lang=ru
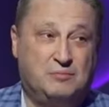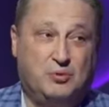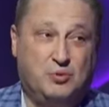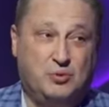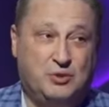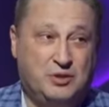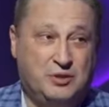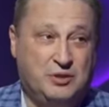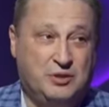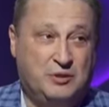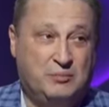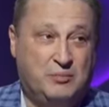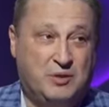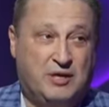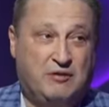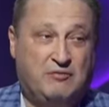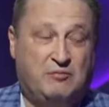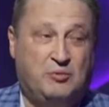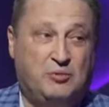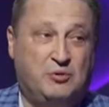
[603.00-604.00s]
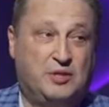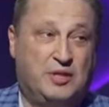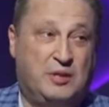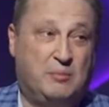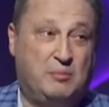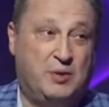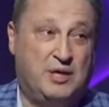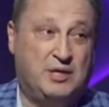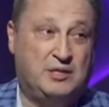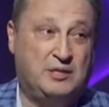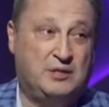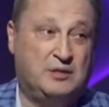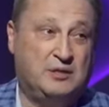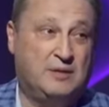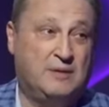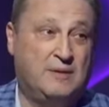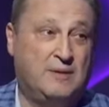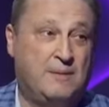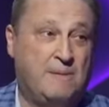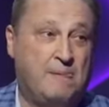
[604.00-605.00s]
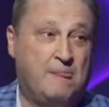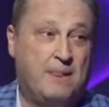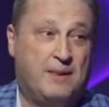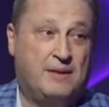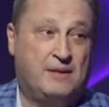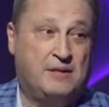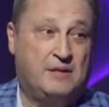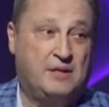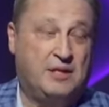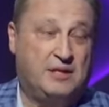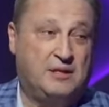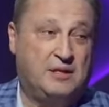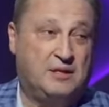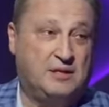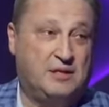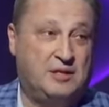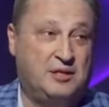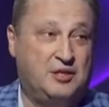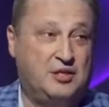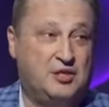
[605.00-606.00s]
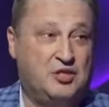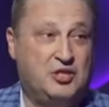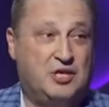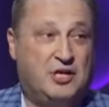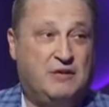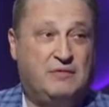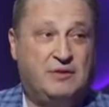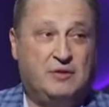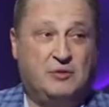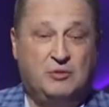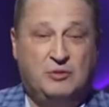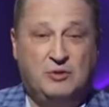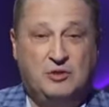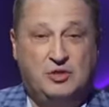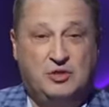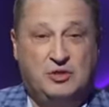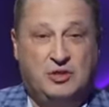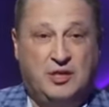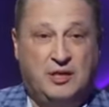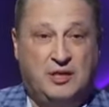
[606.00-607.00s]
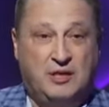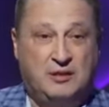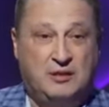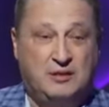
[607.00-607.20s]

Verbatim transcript: Путин не прав, Путин опасен, это ядерная держава, и он начинает